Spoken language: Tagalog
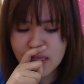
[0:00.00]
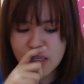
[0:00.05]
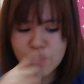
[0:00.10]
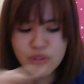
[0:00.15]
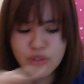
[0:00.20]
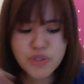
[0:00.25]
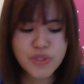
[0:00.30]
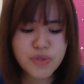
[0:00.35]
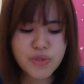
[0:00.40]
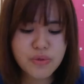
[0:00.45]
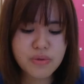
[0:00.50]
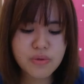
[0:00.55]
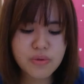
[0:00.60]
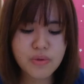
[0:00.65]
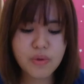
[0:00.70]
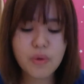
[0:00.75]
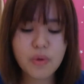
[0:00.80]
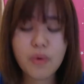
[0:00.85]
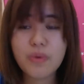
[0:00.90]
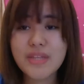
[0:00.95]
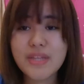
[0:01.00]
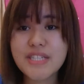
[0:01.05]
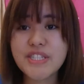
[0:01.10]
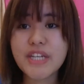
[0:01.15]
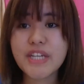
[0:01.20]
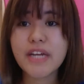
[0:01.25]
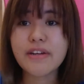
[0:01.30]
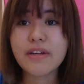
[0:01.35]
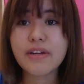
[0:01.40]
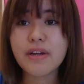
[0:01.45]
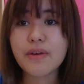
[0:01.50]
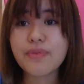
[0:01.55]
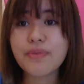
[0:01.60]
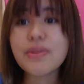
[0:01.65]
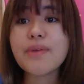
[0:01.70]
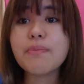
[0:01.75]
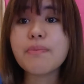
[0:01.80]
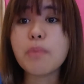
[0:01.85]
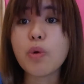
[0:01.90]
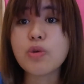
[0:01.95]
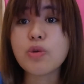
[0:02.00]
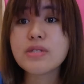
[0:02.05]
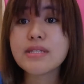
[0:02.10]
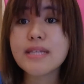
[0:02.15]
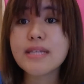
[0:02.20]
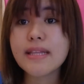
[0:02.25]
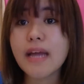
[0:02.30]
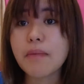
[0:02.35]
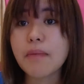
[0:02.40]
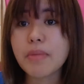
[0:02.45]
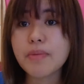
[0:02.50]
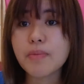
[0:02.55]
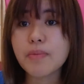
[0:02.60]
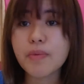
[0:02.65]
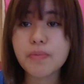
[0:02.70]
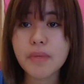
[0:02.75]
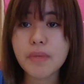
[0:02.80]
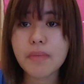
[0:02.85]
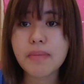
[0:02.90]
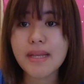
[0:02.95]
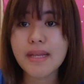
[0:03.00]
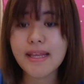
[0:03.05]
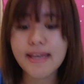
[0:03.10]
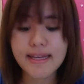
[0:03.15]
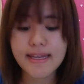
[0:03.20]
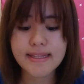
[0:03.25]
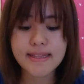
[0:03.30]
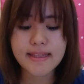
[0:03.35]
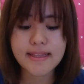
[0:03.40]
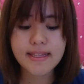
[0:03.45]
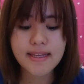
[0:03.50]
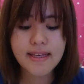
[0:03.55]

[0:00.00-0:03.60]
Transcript: you should know the genre of the books na dapat mong bibilihin.